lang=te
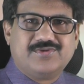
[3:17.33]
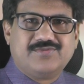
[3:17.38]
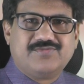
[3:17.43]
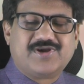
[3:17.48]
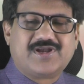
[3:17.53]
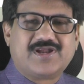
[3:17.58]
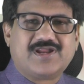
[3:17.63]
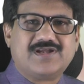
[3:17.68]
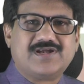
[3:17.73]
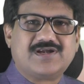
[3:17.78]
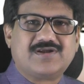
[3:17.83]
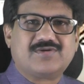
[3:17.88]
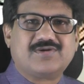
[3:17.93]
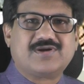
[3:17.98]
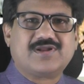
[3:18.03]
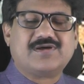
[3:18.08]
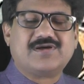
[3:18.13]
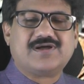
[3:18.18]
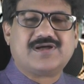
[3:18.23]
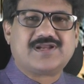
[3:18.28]
వీటిలన్నింటి
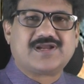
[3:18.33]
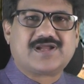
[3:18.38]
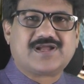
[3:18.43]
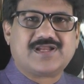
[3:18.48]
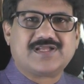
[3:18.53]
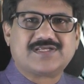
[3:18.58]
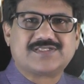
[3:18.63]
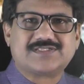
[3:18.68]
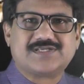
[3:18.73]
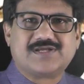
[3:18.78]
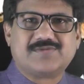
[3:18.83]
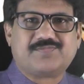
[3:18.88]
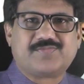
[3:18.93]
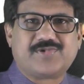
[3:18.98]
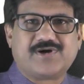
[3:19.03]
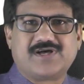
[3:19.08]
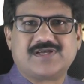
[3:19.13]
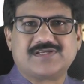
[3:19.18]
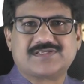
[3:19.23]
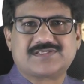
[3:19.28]
కూడా రికలెక్షన్ ఆఫ్
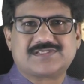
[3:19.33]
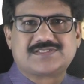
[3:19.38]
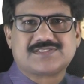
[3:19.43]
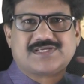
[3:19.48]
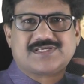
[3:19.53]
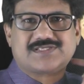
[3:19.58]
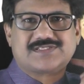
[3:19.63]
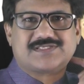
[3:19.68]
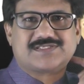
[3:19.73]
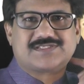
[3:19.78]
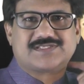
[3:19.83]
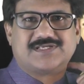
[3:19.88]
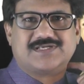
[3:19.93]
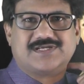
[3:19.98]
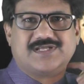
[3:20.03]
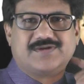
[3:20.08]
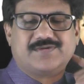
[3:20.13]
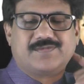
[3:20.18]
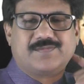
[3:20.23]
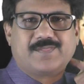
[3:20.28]
పాస్ట్ సక్సెస్
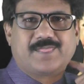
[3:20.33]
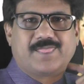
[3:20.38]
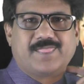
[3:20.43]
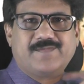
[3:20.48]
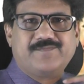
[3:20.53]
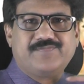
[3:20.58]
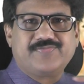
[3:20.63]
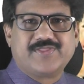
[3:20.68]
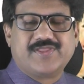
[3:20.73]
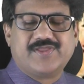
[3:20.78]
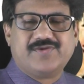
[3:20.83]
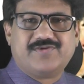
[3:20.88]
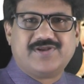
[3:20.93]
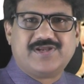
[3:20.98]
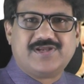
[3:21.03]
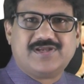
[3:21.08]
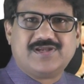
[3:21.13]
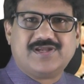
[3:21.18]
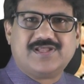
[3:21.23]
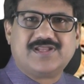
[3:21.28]
అంటారు
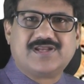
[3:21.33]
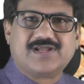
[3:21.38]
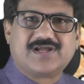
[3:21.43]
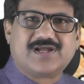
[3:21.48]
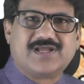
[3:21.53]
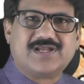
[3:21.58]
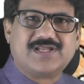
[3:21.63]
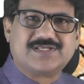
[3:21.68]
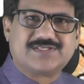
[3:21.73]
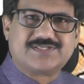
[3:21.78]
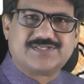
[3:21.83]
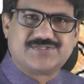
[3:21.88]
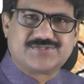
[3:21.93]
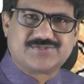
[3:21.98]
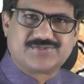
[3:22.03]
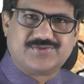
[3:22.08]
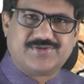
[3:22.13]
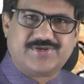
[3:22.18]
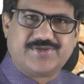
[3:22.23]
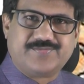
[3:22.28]
ఇవన్నీ రికలెక్ట్
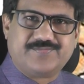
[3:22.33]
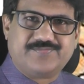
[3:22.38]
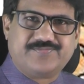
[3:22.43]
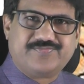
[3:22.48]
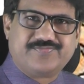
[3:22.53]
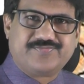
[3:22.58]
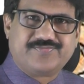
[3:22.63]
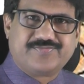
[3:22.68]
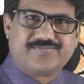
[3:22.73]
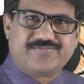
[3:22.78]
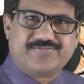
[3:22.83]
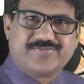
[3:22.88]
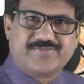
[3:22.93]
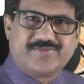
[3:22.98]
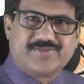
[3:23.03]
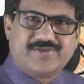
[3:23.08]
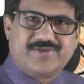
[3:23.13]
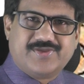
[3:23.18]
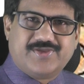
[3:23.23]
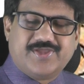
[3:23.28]
చేసుకుని
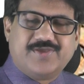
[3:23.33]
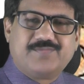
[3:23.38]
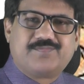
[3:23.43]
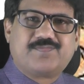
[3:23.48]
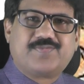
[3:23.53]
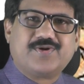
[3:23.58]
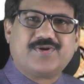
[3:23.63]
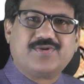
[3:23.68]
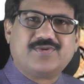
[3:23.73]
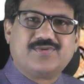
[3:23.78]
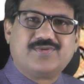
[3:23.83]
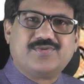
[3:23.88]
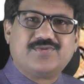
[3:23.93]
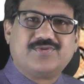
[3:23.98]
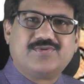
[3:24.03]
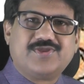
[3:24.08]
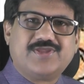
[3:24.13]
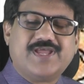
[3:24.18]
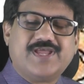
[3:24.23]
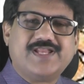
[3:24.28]
ఇప్పుడు
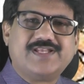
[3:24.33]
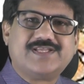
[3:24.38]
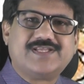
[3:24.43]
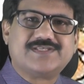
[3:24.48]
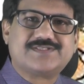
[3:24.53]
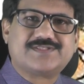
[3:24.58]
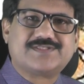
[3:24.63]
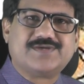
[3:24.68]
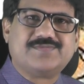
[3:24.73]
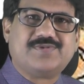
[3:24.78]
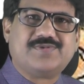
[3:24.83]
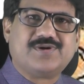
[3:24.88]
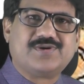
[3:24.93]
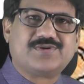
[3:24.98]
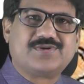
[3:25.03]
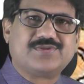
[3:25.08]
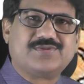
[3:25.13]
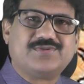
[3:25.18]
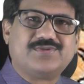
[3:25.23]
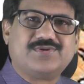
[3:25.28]
ఏం చేస్తే
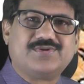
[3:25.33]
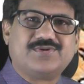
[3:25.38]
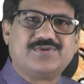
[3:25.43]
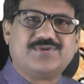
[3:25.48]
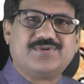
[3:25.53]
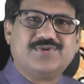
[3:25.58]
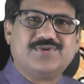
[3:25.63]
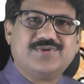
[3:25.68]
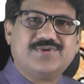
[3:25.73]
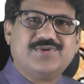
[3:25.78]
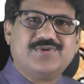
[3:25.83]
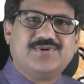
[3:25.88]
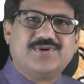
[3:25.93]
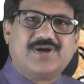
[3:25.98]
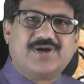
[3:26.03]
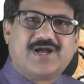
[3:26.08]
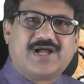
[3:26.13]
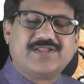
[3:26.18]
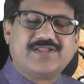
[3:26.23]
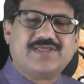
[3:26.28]
బాగుంటుందో
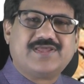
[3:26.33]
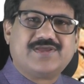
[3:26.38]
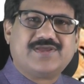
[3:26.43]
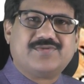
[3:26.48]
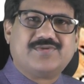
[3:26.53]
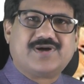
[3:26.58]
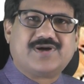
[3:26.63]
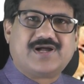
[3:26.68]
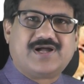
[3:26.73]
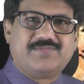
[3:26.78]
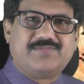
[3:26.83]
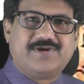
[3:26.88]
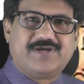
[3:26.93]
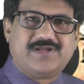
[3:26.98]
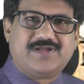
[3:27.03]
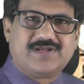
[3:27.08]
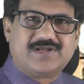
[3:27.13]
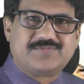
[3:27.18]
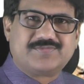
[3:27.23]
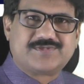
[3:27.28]
అది ఒక హాబీ
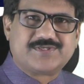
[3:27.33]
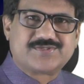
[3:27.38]
డెవలప్